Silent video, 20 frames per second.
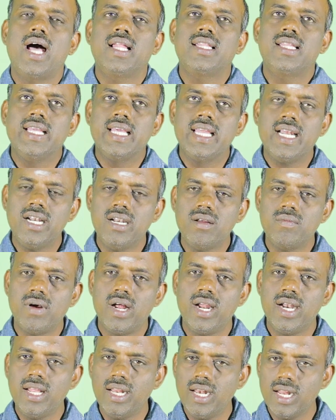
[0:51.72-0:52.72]
அந்த இரண்டு
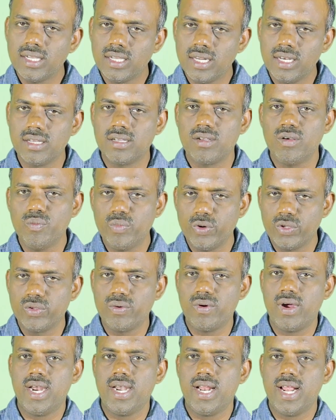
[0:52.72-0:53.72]
மாநிலங்களுக்கும்
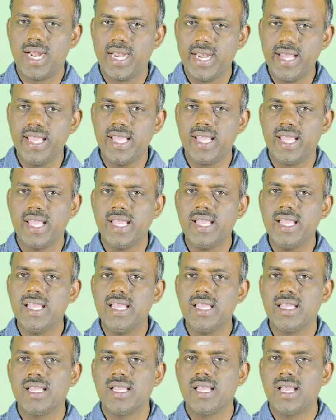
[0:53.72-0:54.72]
பொதுவான அணையை
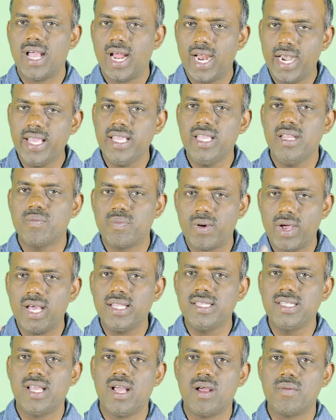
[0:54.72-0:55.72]
அணையின்
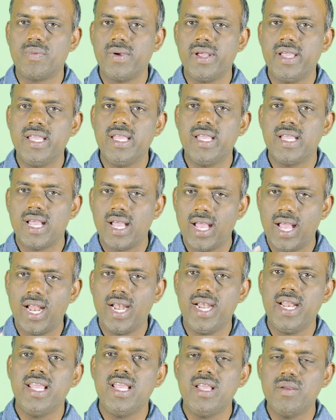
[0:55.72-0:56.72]
பாதுகாப்பை
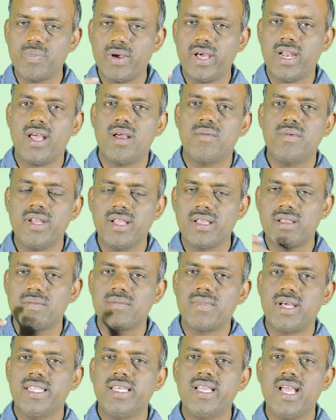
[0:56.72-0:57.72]
அணையை
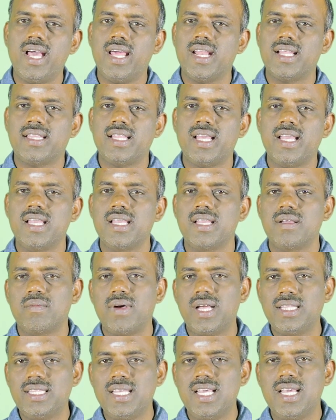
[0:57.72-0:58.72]
பராமரிக்கும் அதிகாரத்தை
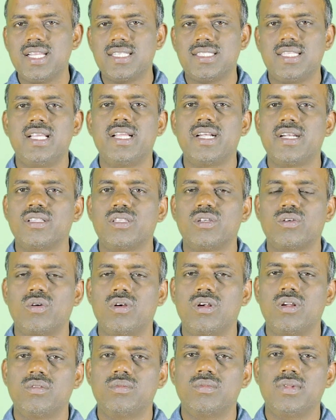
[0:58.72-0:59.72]
மத்திய அரசை
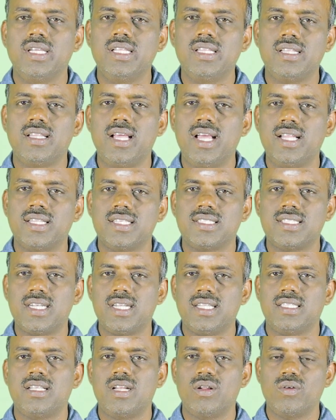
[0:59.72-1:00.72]
எடுத்துக்கொள்ளும் இதுதான் அந்த
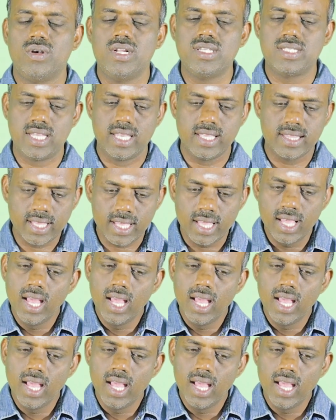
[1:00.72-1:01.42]
சட்டத்தில் உள்ள செய்தி